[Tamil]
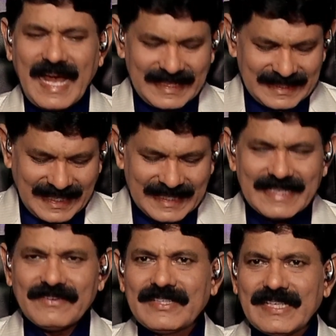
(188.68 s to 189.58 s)
அதை
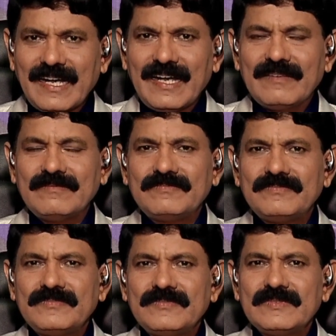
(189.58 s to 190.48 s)
கடிக்க விட்டால்
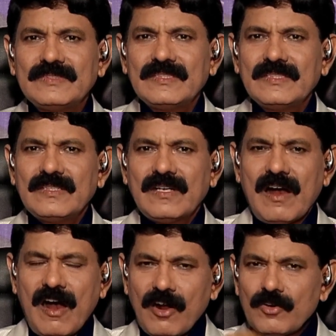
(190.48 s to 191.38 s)

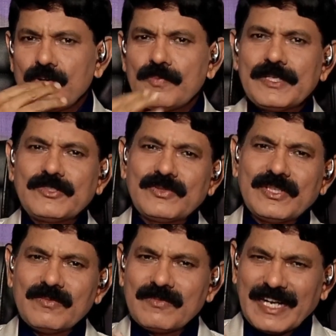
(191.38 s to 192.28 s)
ஆணுறுப்பை
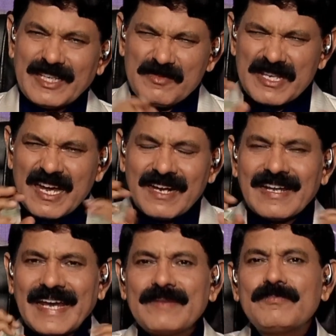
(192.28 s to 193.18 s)
சுற்றிலும் கடுமையான
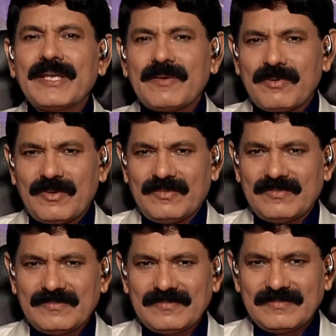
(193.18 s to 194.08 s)
அரிப்பு ஏற்படும்
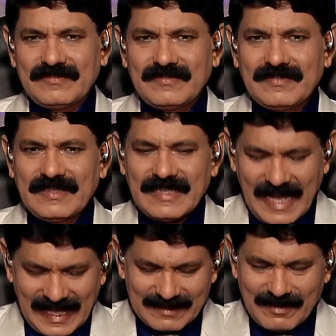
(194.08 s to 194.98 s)

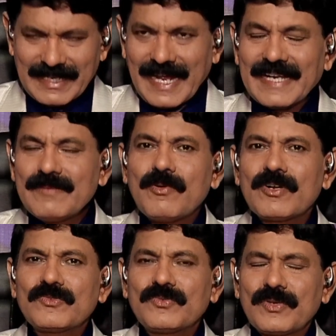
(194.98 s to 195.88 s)
அந்த மாதிரி
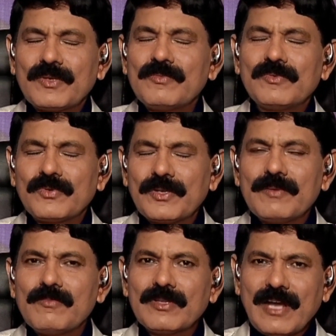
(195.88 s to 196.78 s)
அரிப்போட சுரியும்
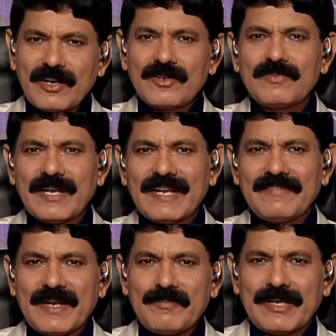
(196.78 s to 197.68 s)
சொரியும் போது ஆணுறுப்பு நல்லா
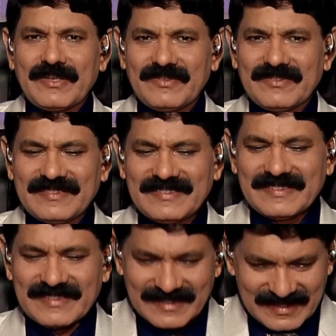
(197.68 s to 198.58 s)
விரைப்படையும்
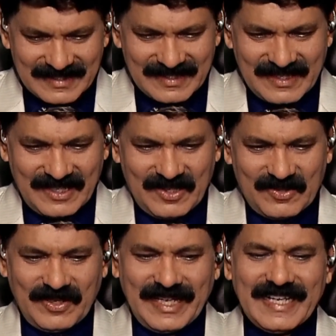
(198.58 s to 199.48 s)

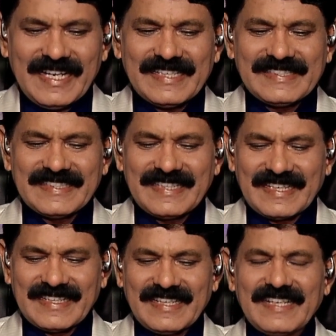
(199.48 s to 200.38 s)
ஸோ என்ன
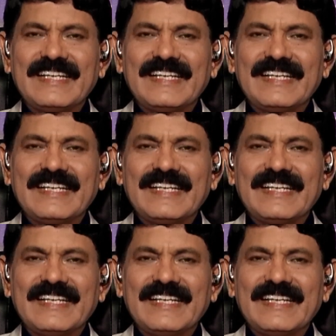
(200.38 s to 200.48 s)
நினச்சிக்கிட்டாங்கன்னா